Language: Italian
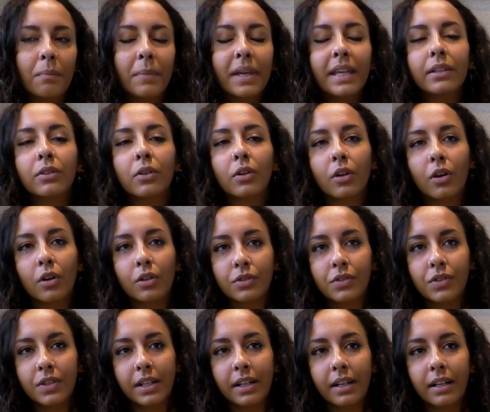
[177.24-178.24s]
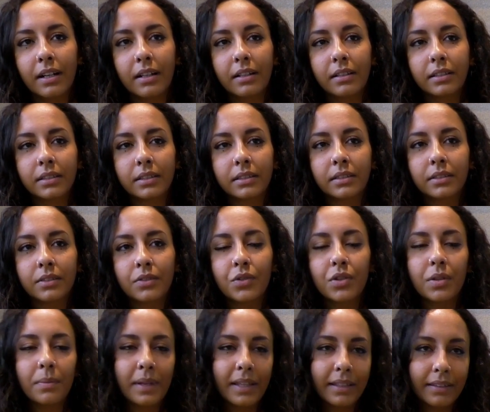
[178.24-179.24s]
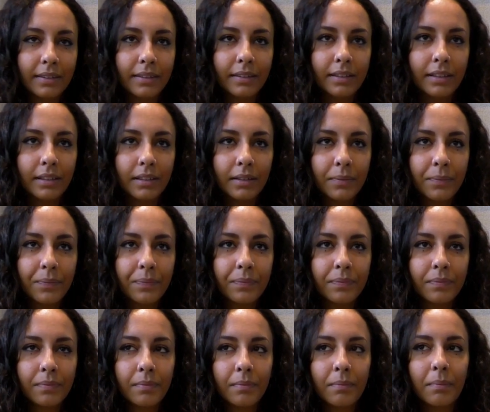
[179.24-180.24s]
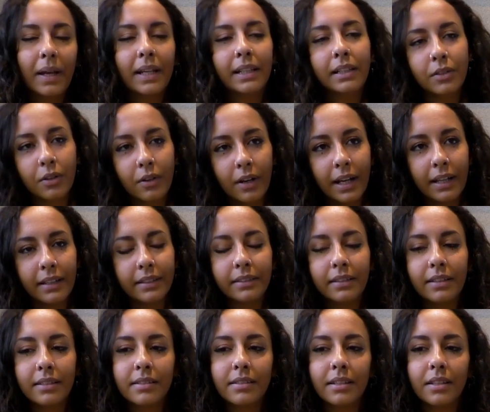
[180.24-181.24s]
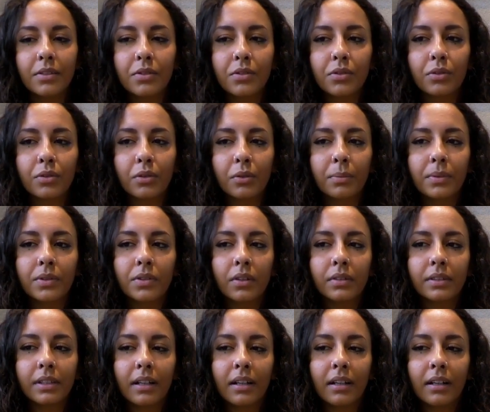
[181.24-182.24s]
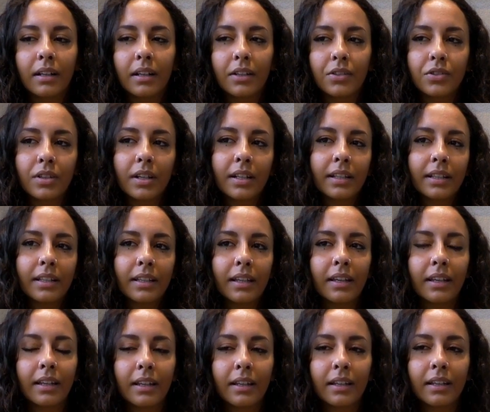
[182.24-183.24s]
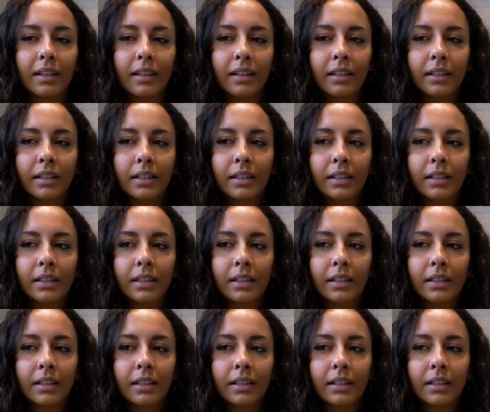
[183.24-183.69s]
meno logica ci metti, meglio è, nel senso bisogna lasciare che